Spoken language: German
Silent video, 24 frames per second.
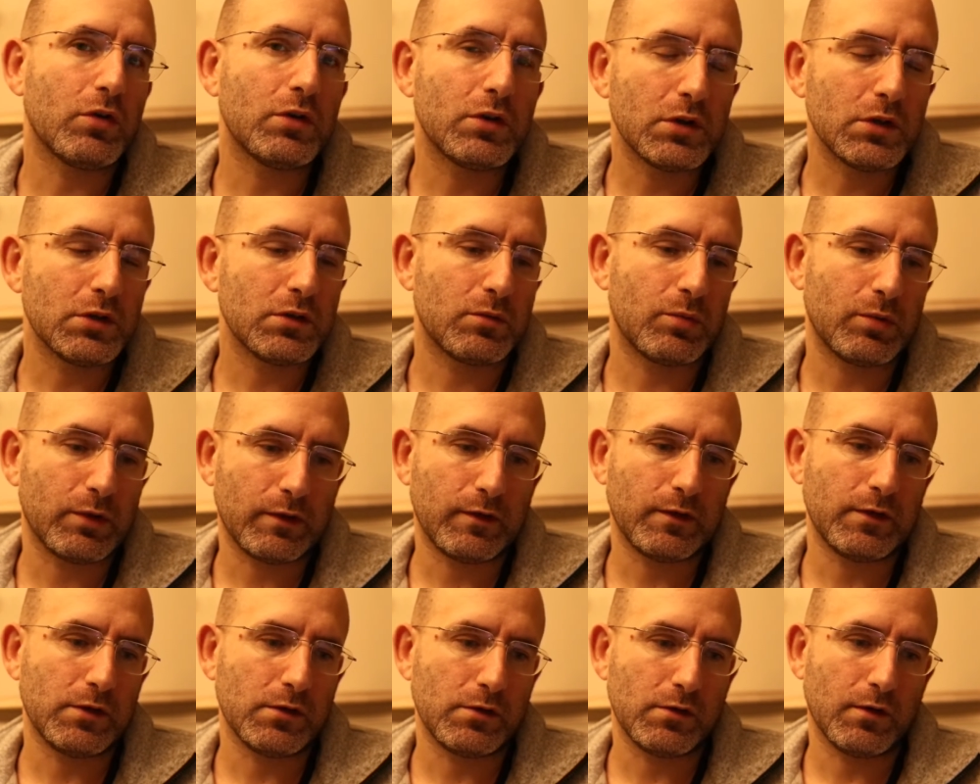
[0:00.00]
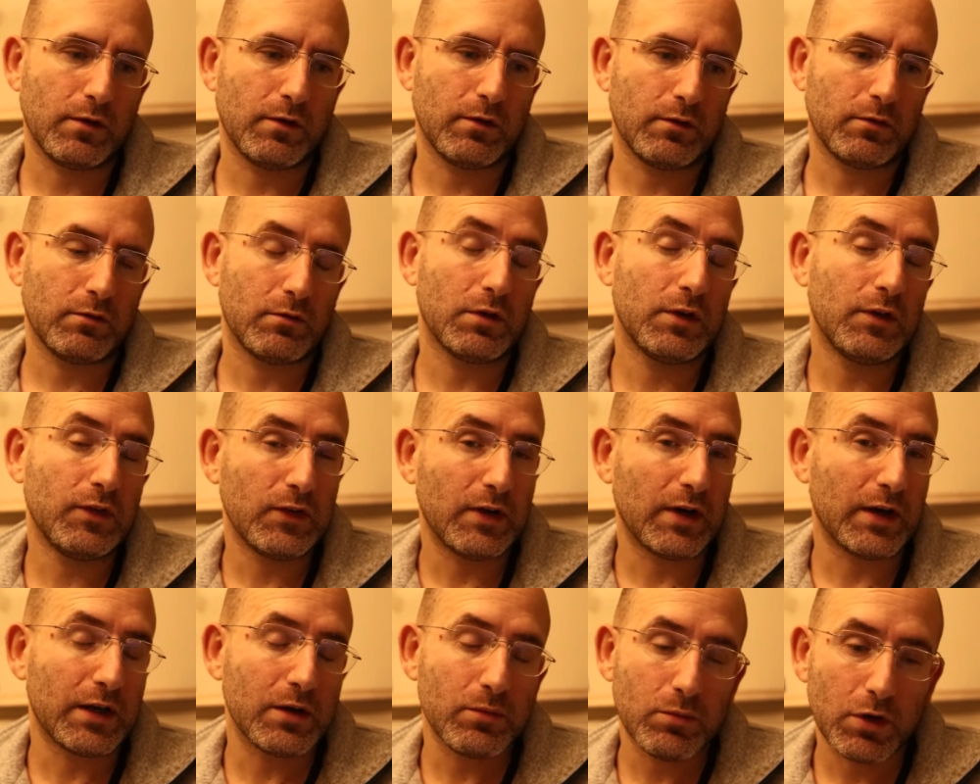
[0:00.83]
nicht passiert ist. Und ich
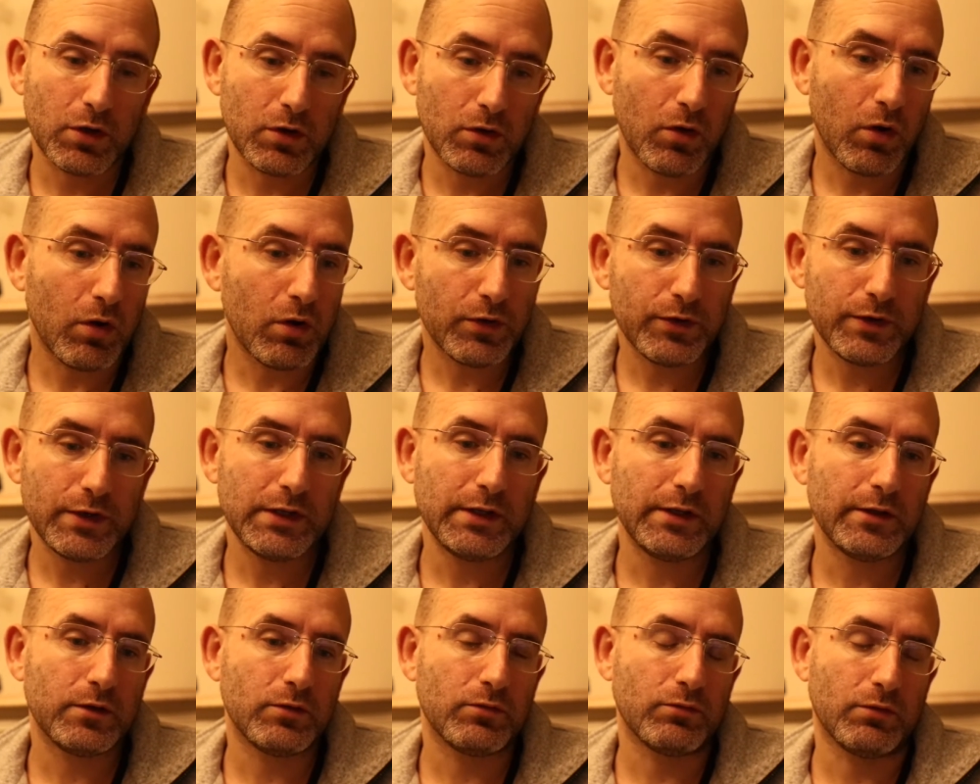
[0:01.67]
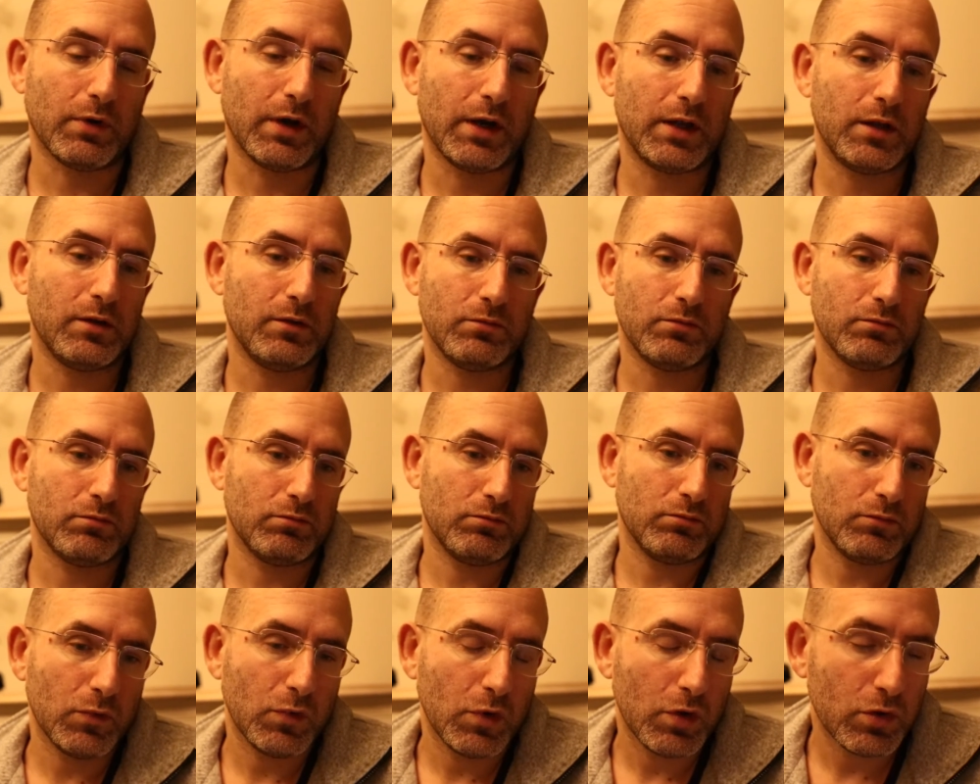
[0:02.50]
sage immer noch nicht, weil
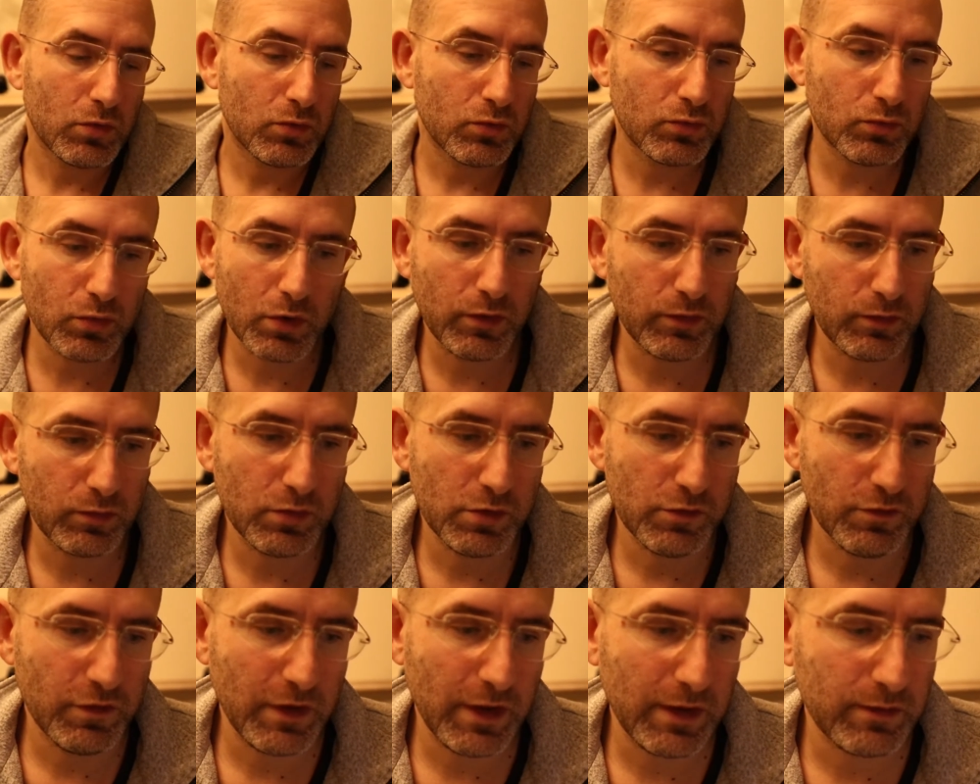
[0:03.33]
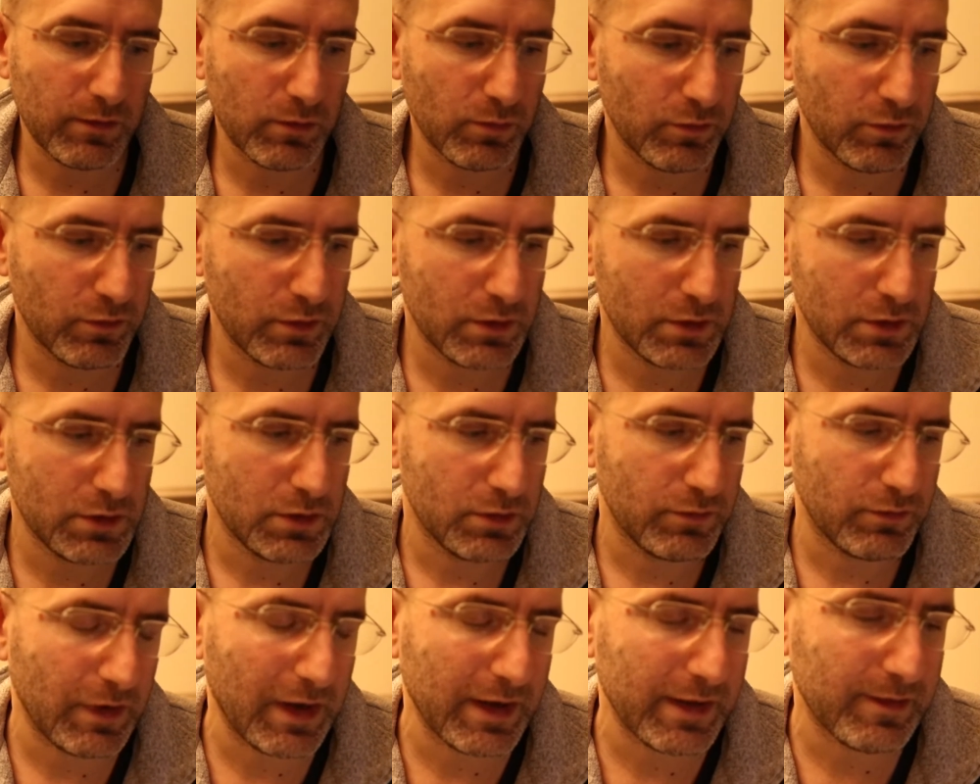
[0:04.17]
nur das Universum will,
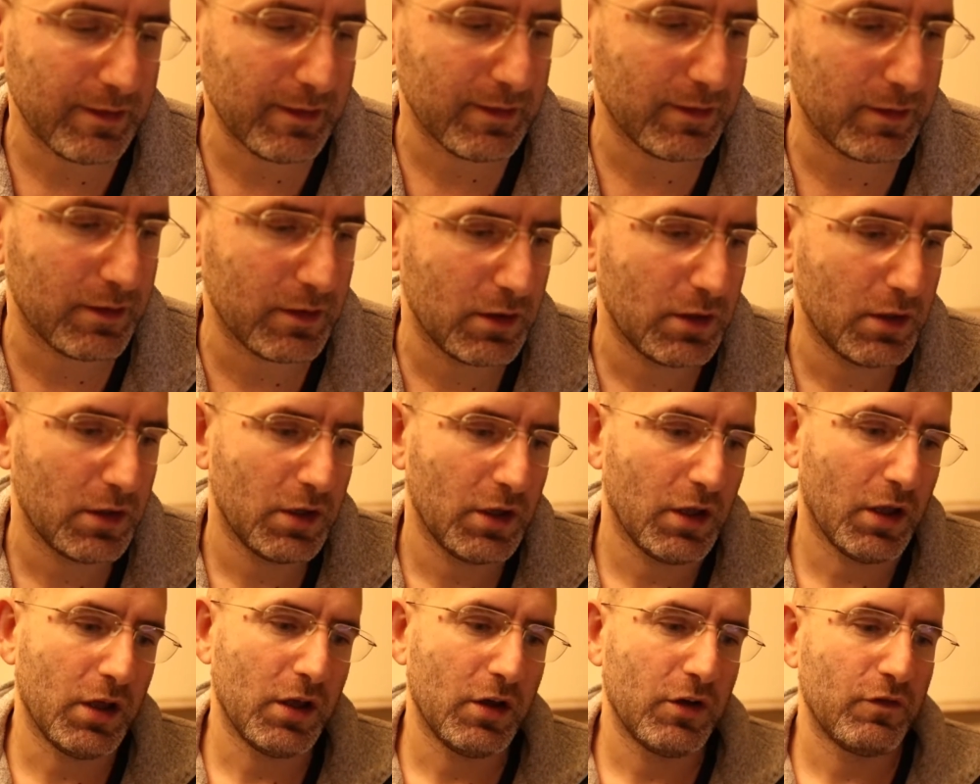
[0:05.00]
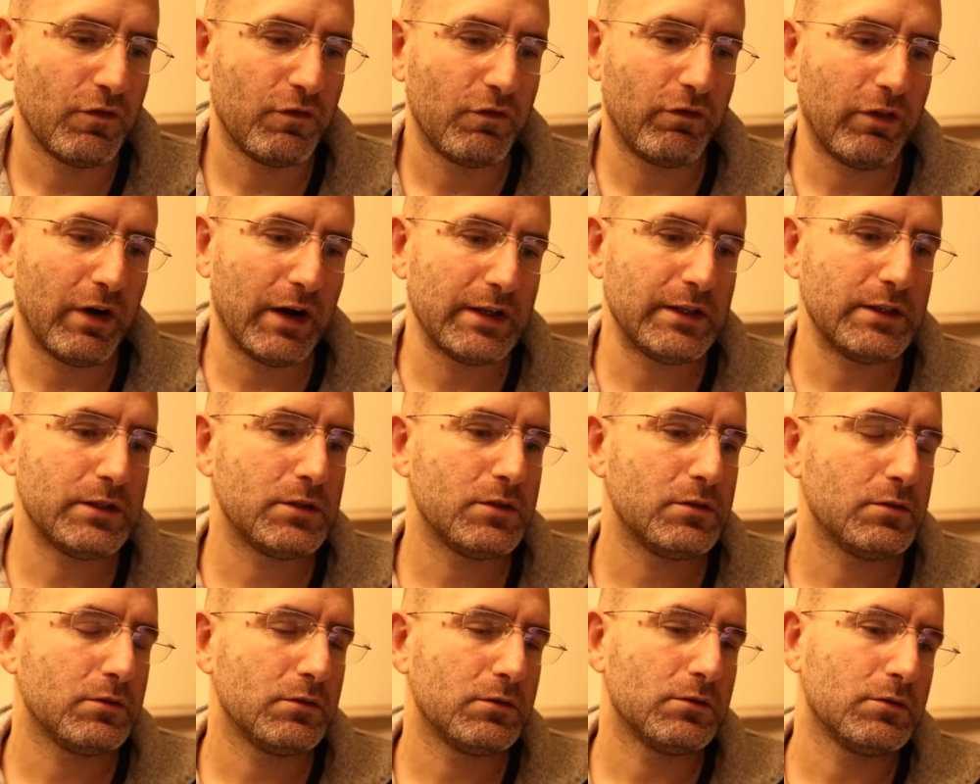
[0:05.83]
weiß,
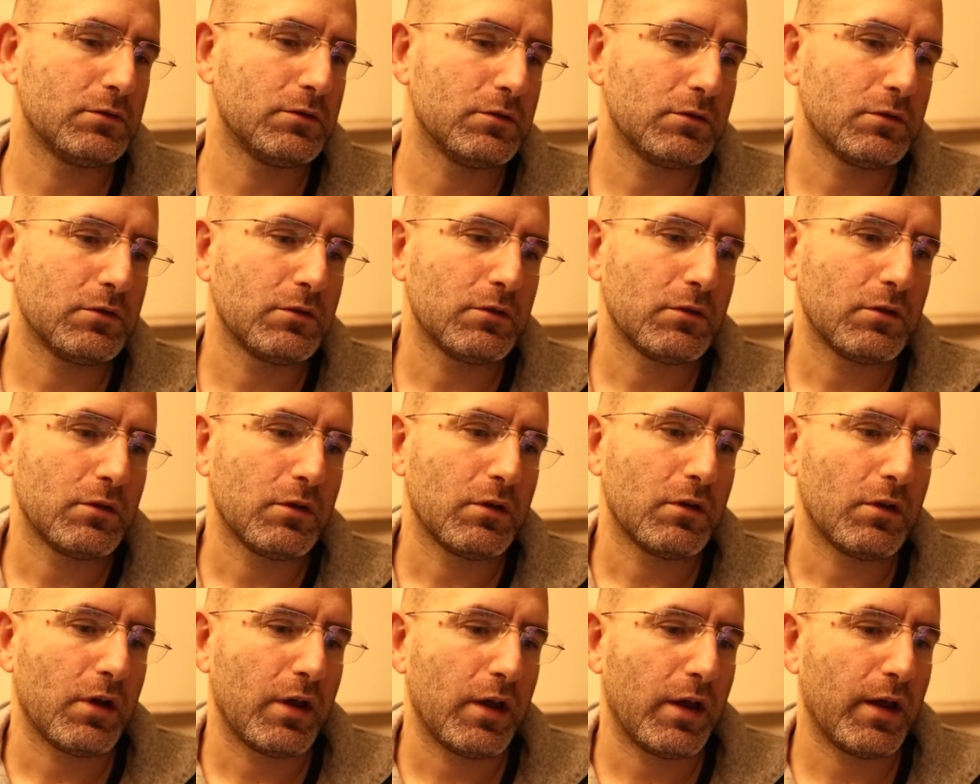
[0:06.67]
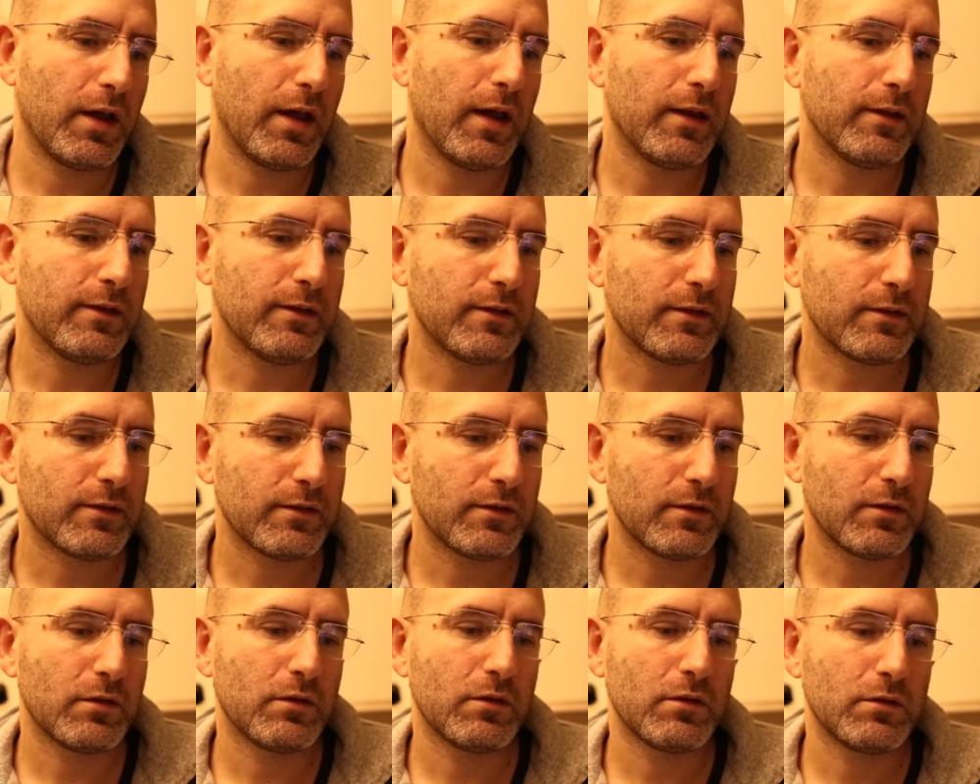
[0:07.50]
wann
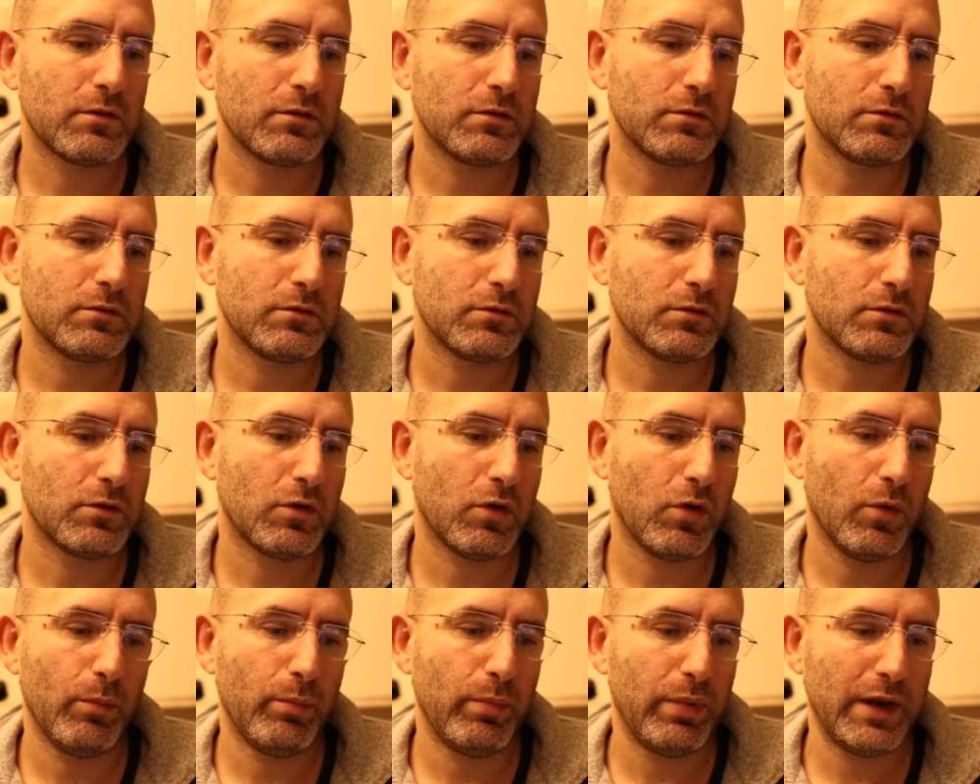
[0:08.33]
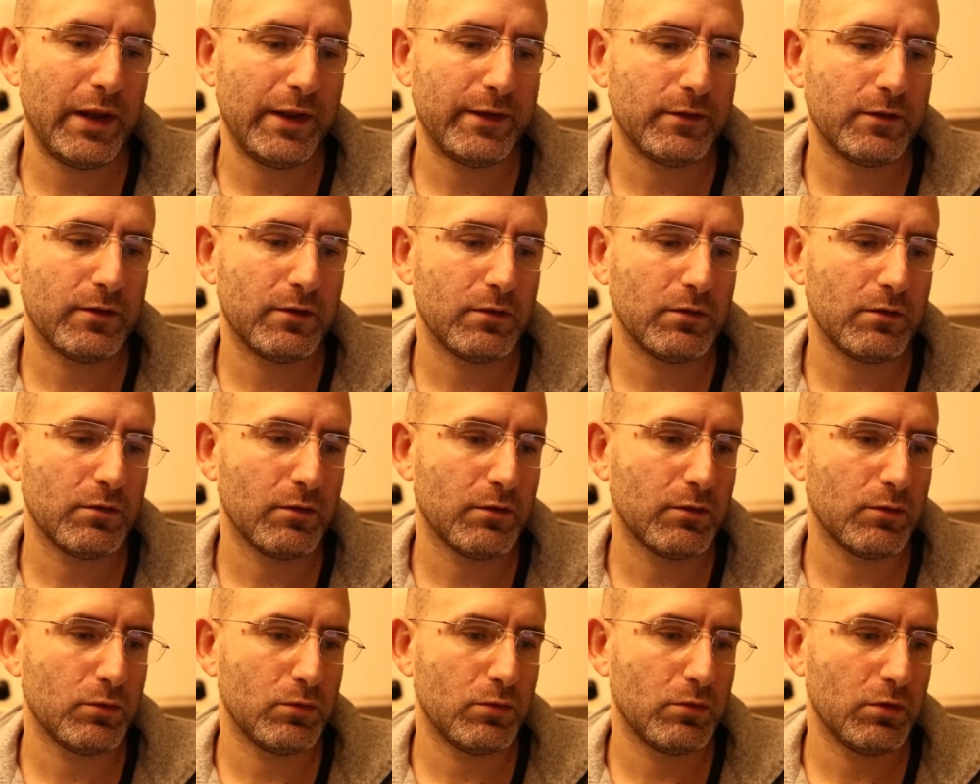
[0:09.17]
es komplett
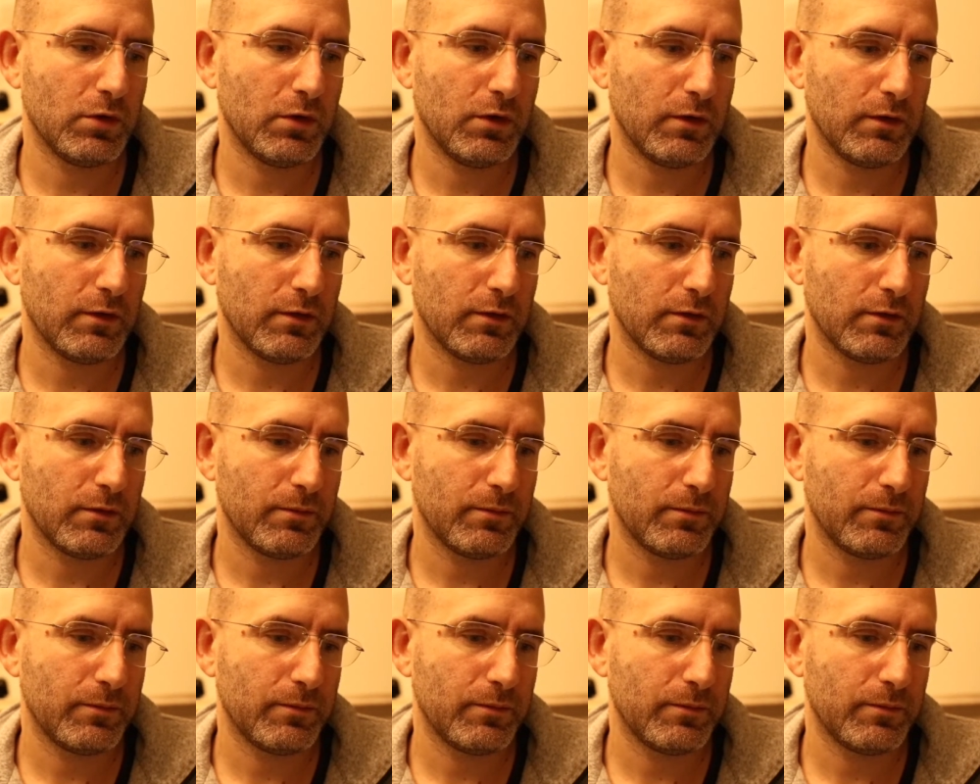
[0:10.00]
so ist.